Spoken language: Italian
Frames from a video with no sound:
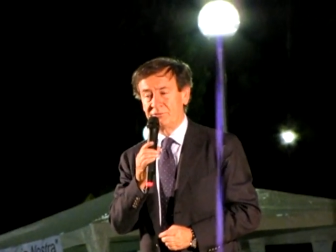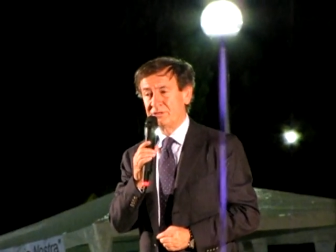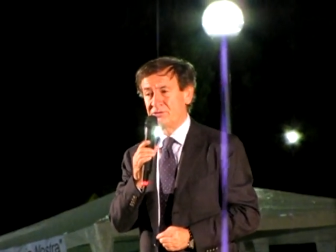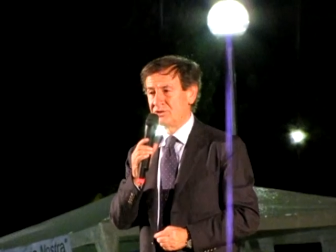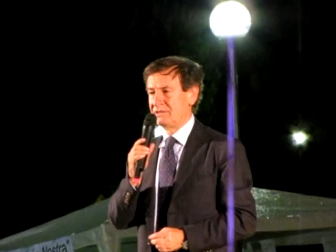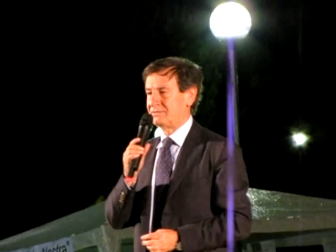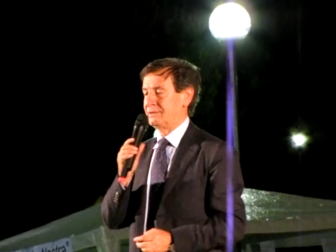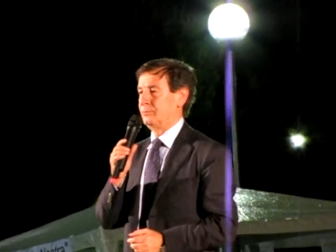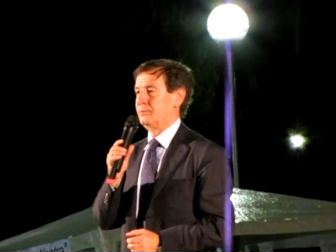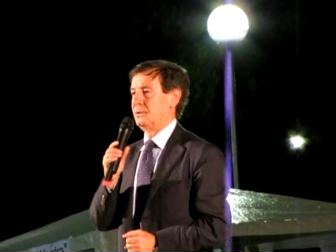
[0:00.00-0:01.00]

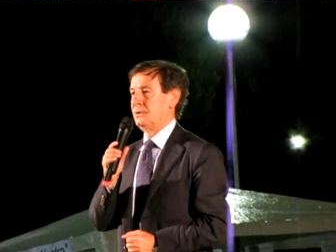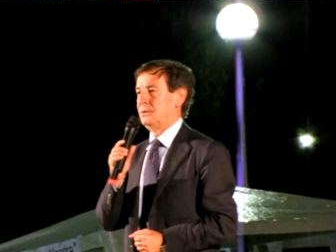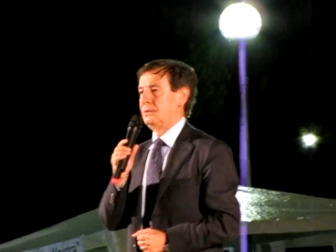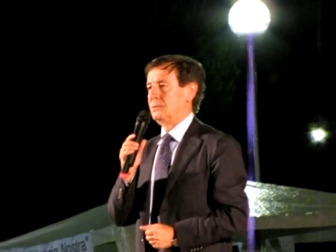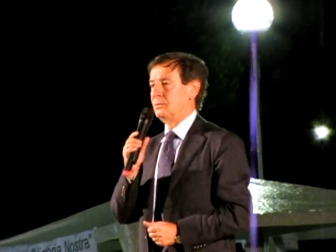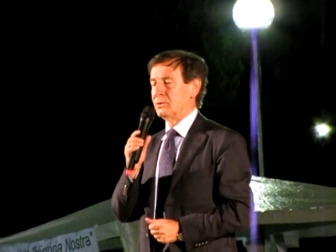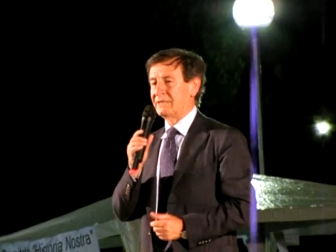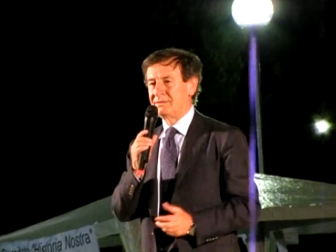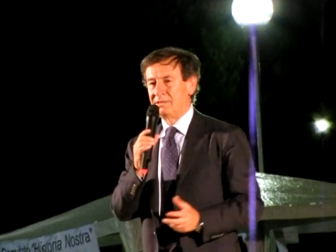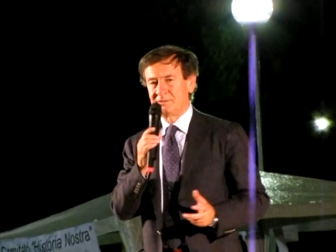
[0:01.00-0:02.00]
Frangese, un
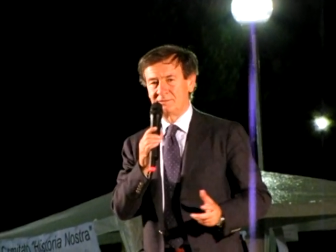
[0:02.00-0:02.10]
grazie agli